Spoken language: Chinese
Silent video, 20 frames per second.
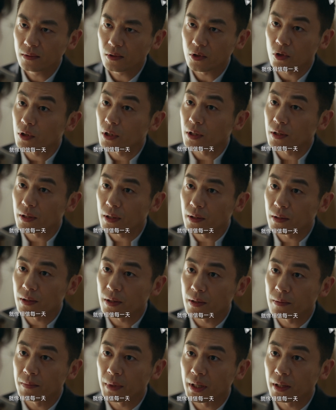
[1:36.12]
就像相
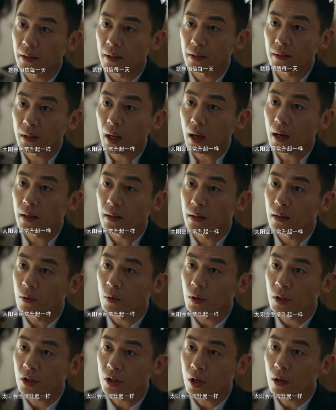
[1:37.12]
信每一天太阳
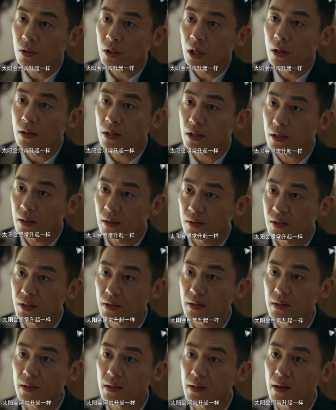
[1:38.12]
会照常升
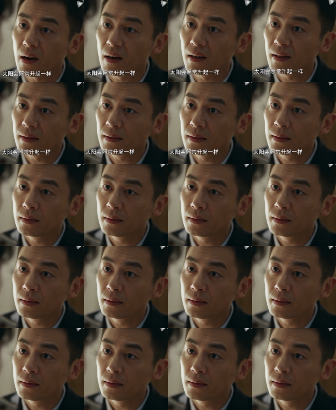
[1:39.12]
起一样。